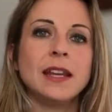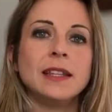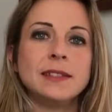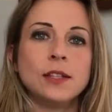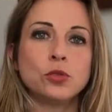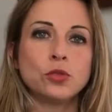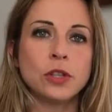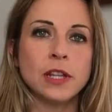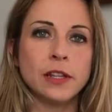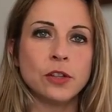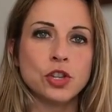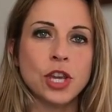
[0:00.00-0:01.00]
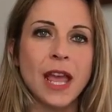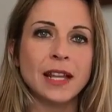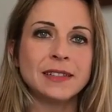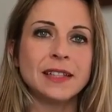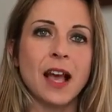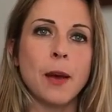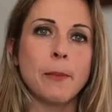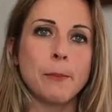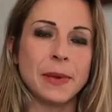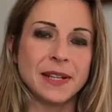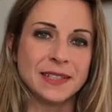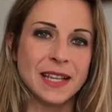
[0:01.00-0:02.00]
L'Istituto degli Innocenti ha
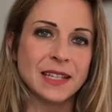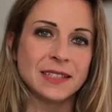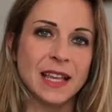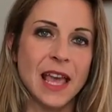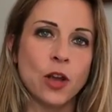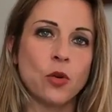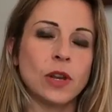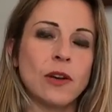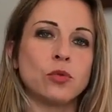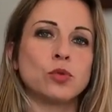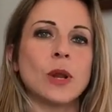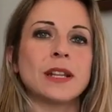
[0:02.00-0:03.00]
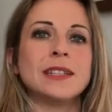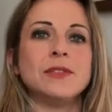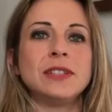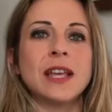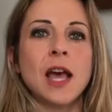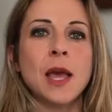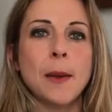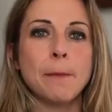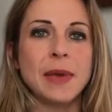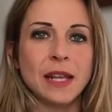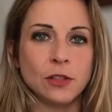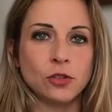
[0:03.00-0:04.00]
per sei secoli avuto un'attività
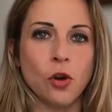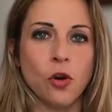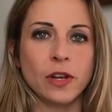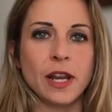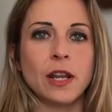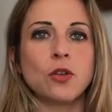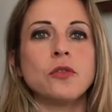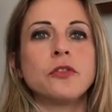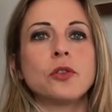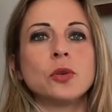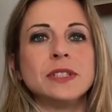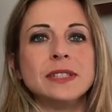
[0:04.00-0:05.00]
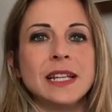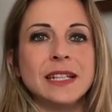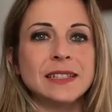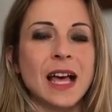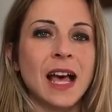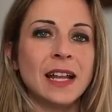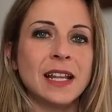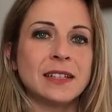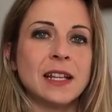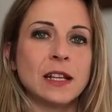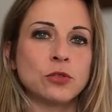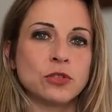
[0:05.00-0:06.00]
meritoria nei confronti dell'Italia,
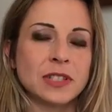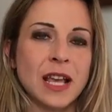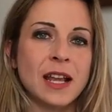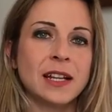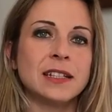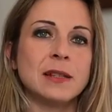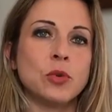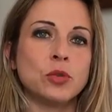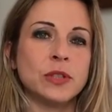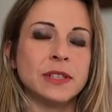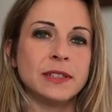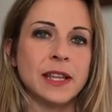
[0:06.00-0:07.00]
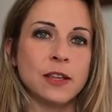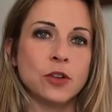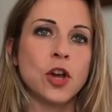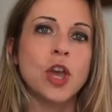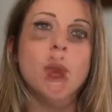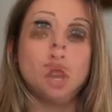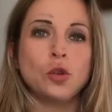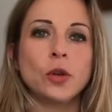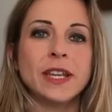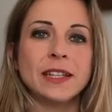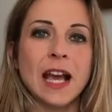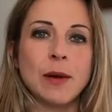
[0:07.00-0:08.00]
della Toscana e del mondo intero.
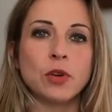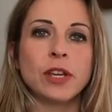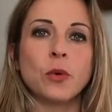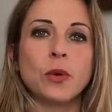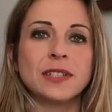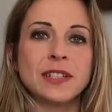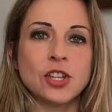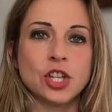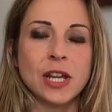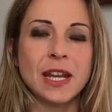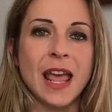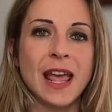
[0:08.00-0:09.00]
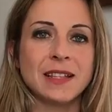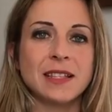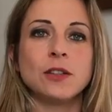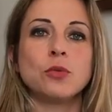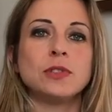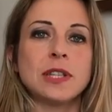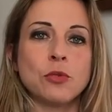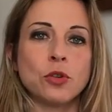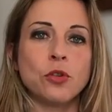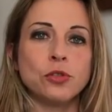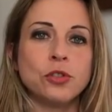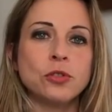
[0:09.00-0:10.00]
Noi chiediamo che questa eccellenza di cui siamo
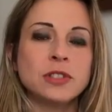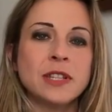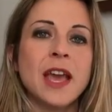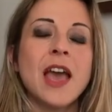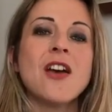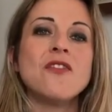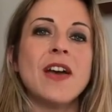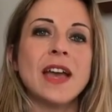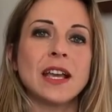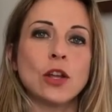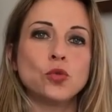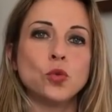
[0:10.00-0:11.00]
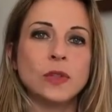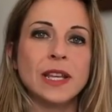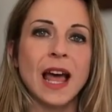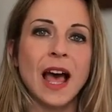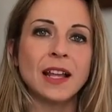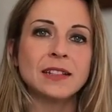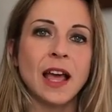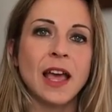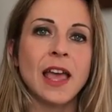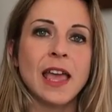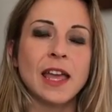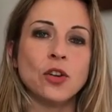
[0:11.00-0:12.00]
orgogliosi venga tutelata
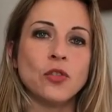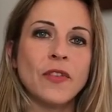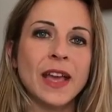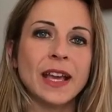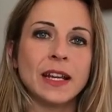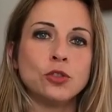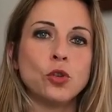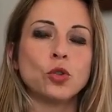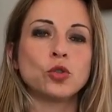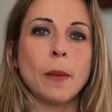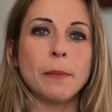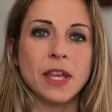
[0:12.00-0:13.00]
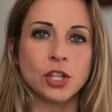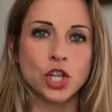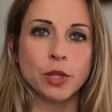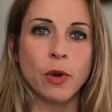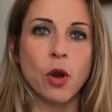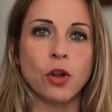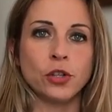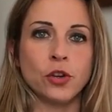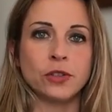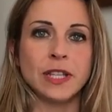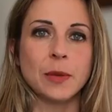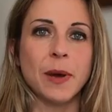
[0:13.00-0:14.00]
e non venga ridotta a
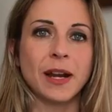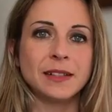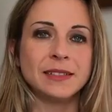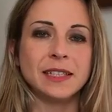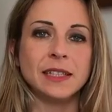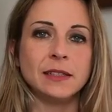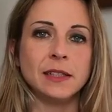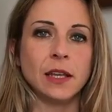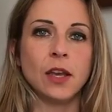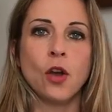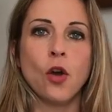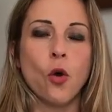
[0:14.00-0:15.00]
mercimonio dei partiti